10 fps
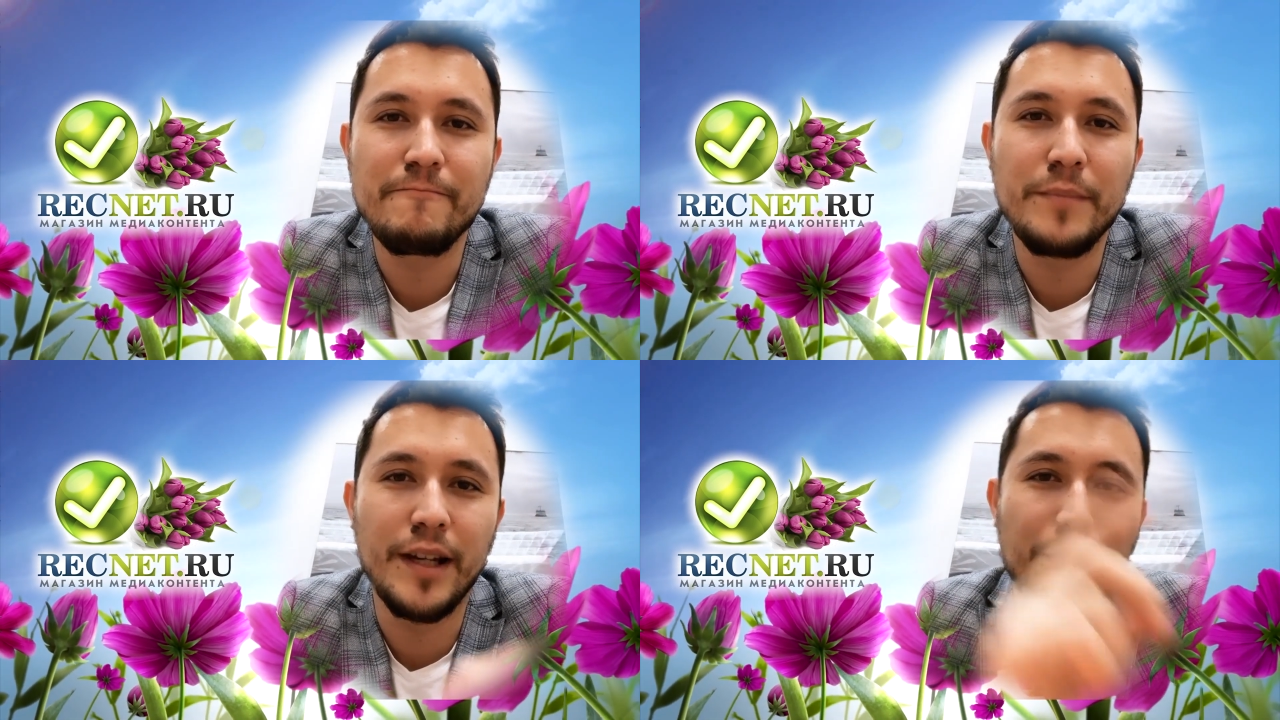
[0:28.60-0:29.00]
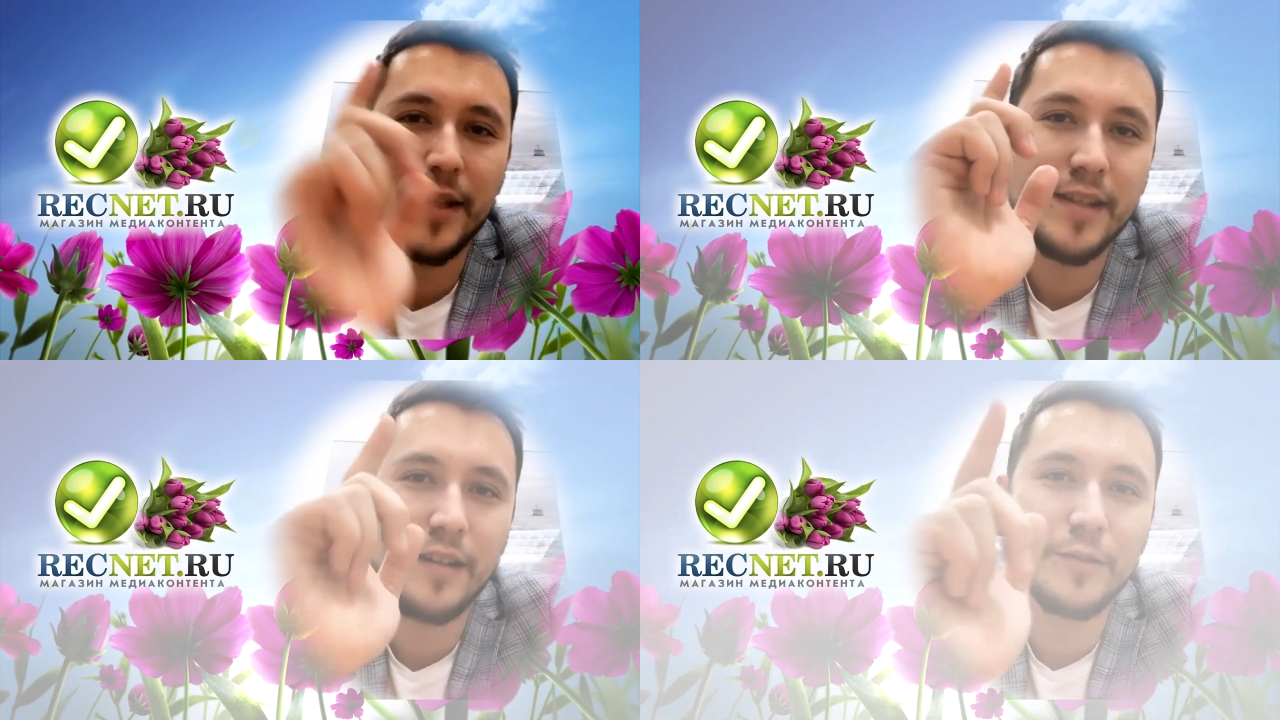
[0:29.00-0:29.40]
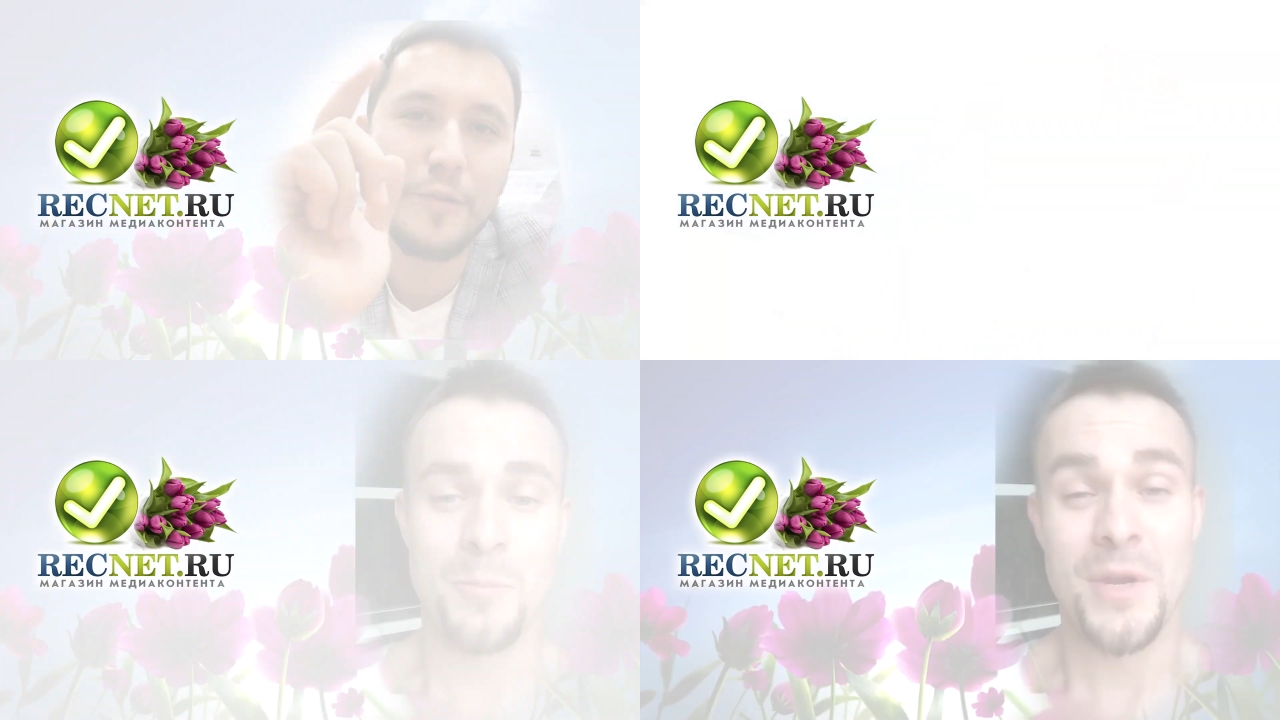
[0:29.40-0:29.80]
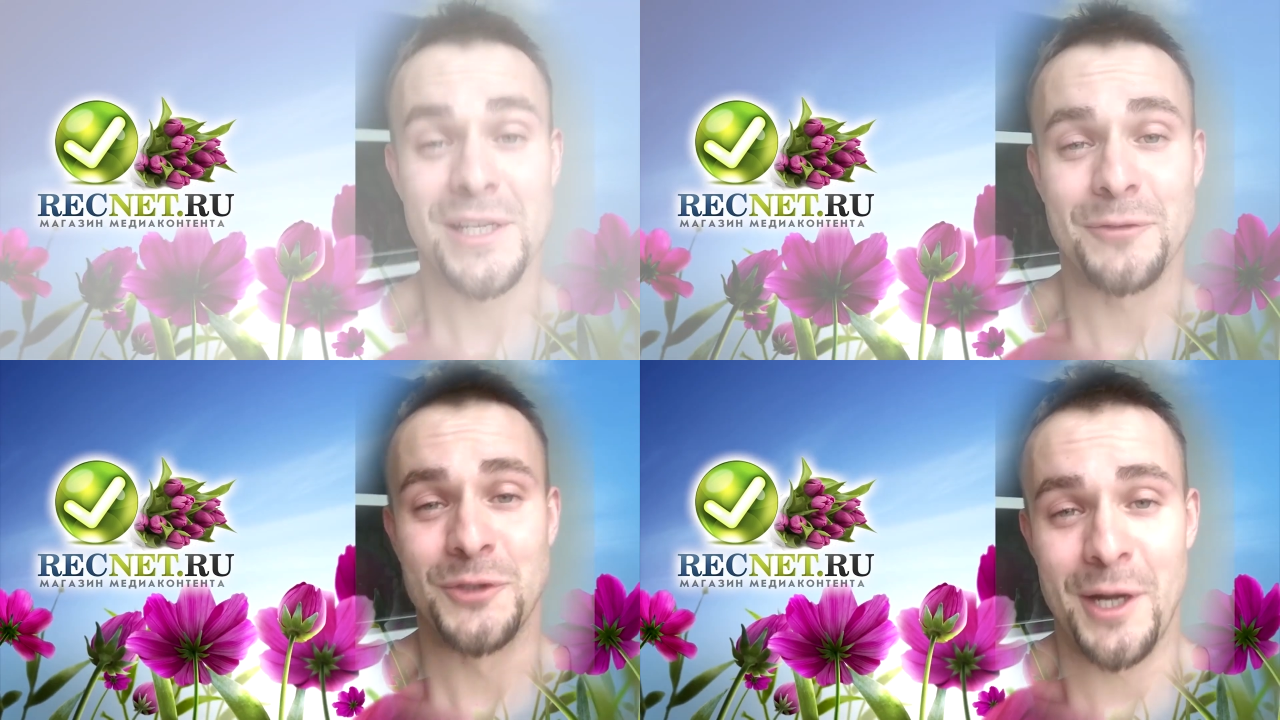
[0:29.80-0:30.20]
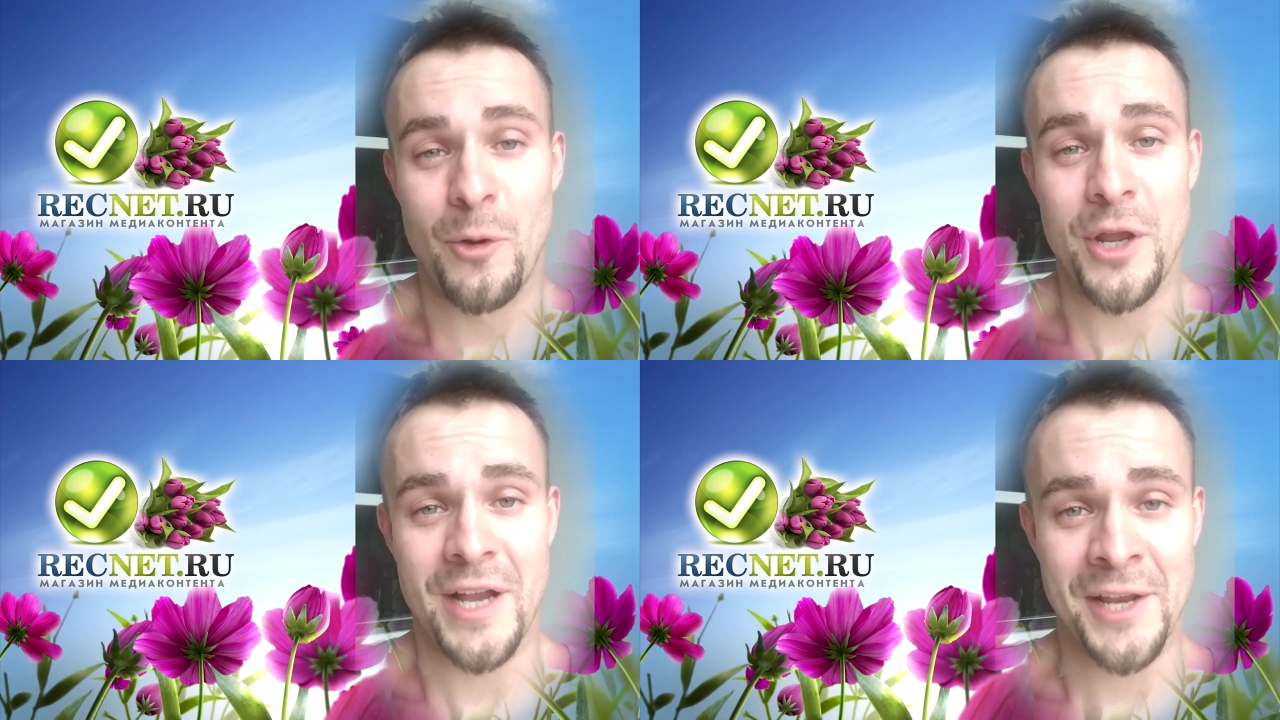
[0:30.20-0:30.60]
Пилипец Артур. Меня зовут
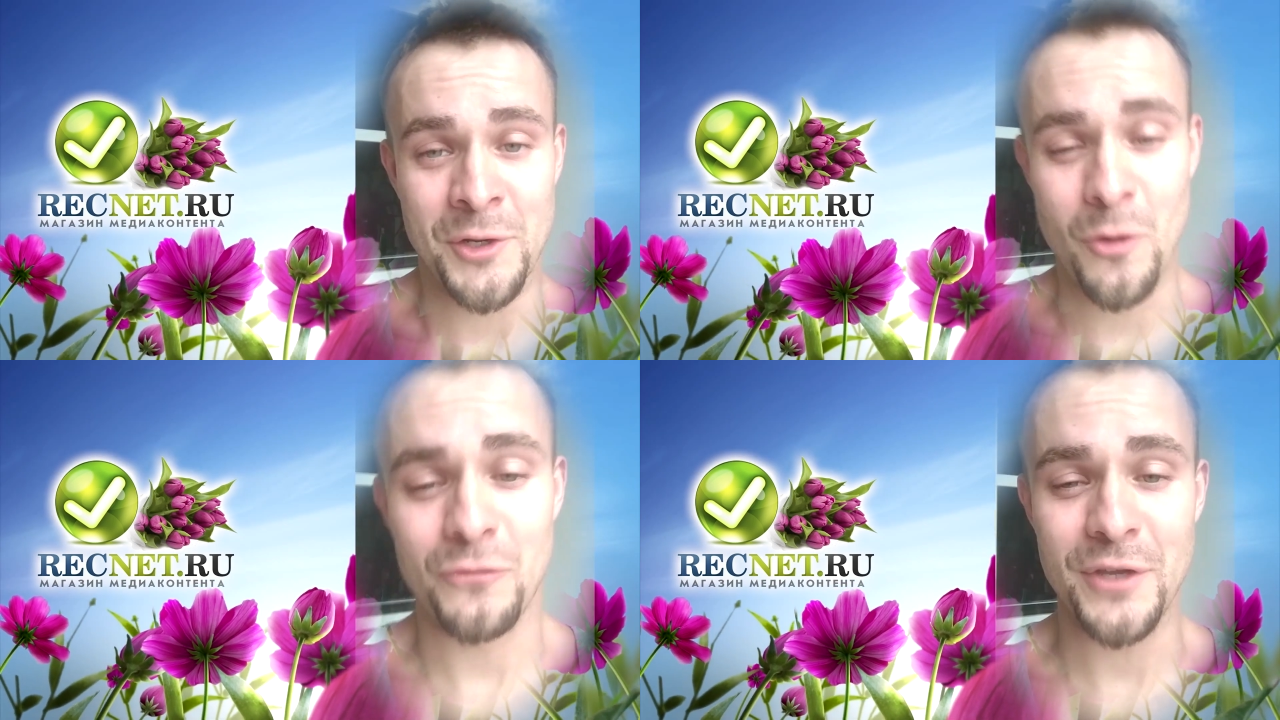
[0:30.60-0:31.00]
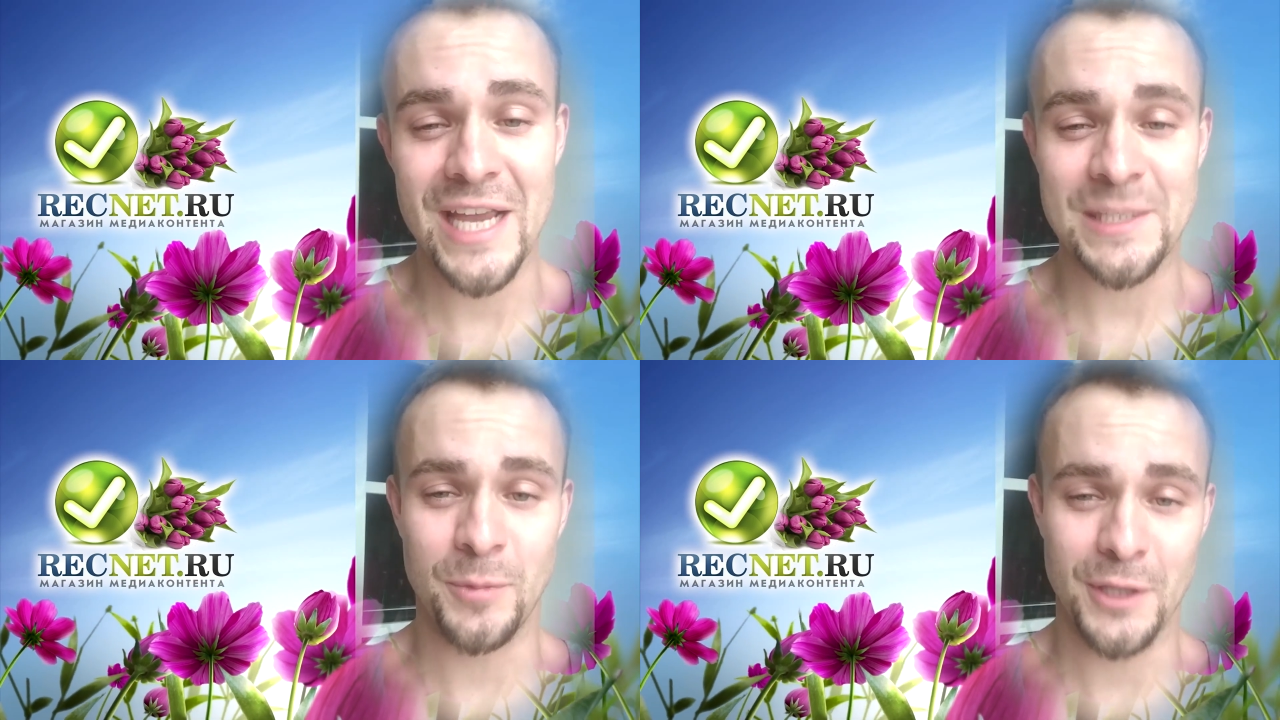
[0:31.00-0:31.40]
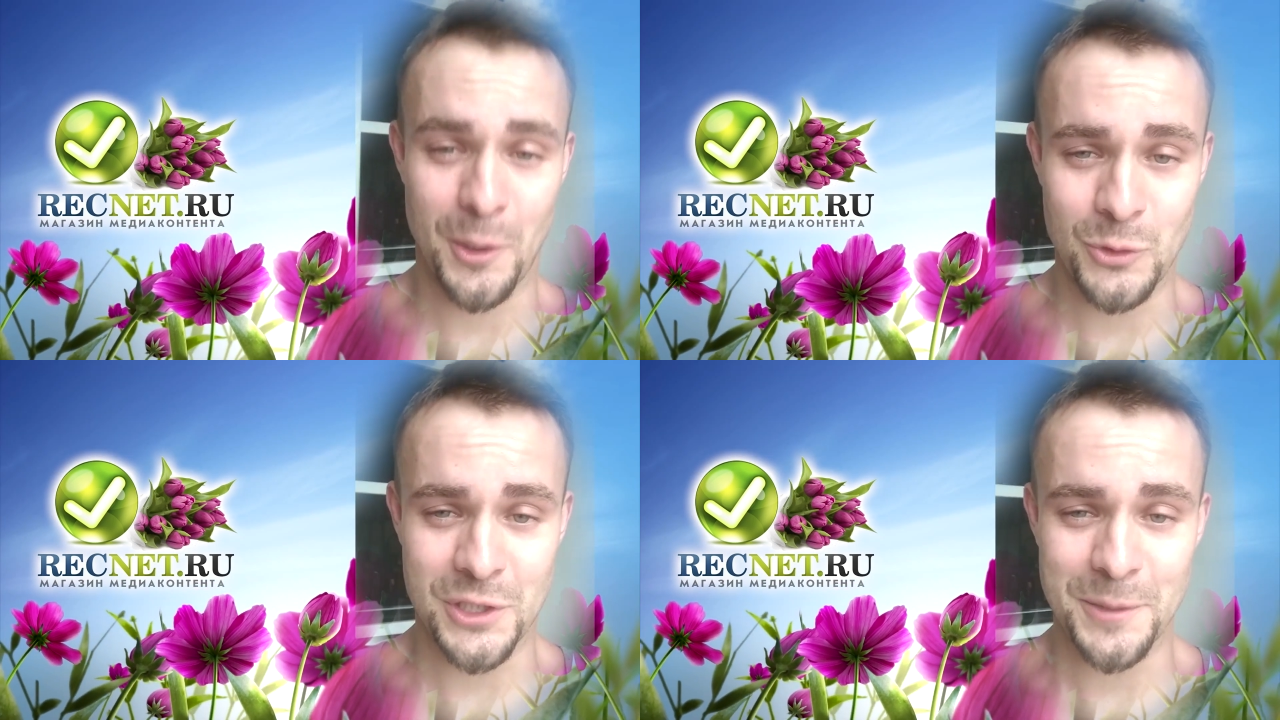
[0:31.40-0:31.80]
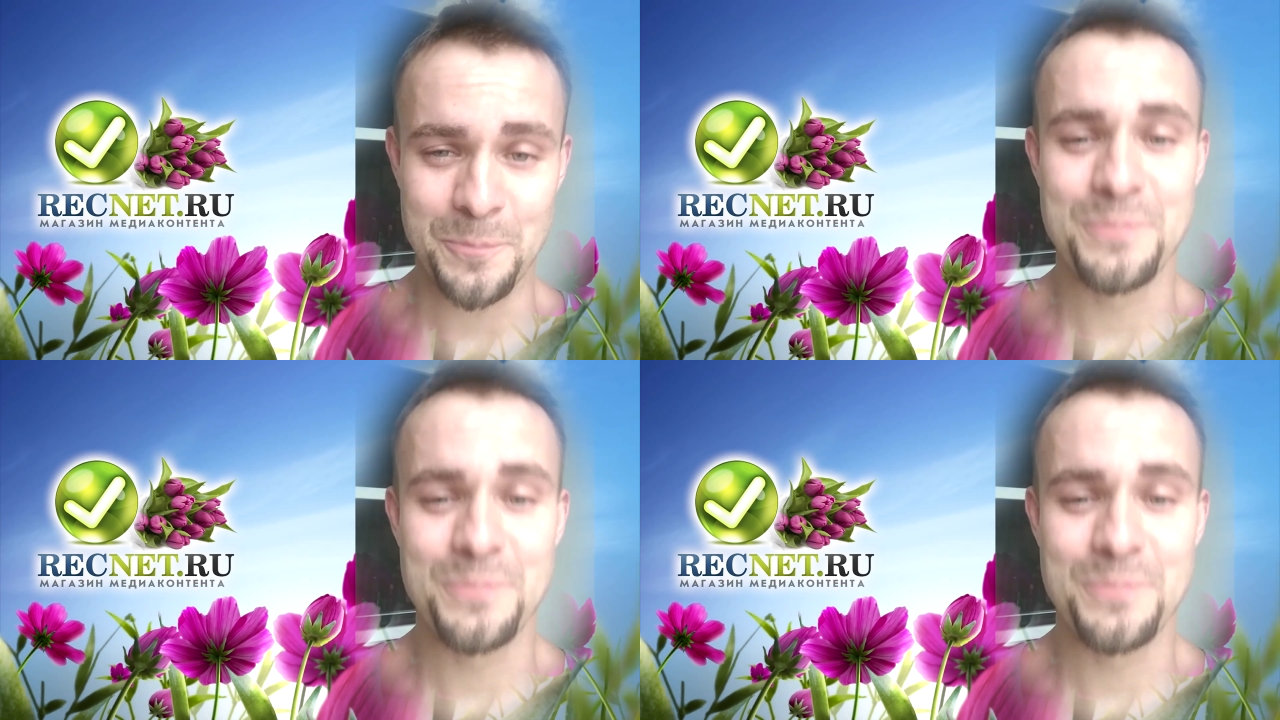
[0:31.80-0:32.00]
Григорий Коньков, я из Беларуси.